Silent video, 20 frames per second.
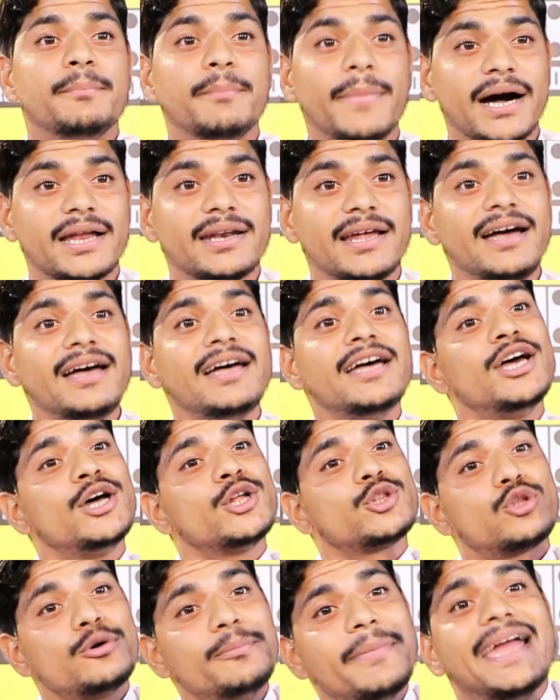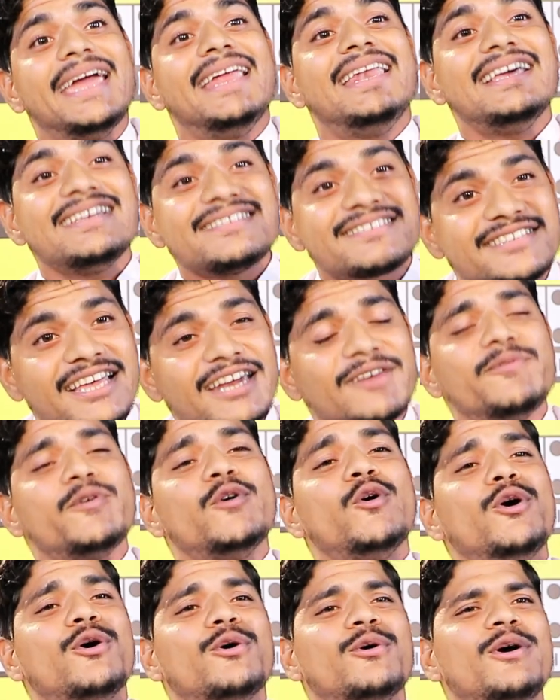माना तुम अहले जर्फ
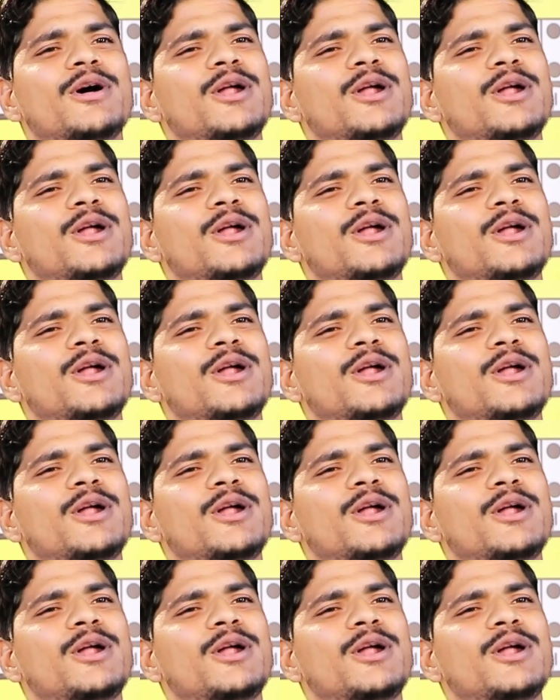हो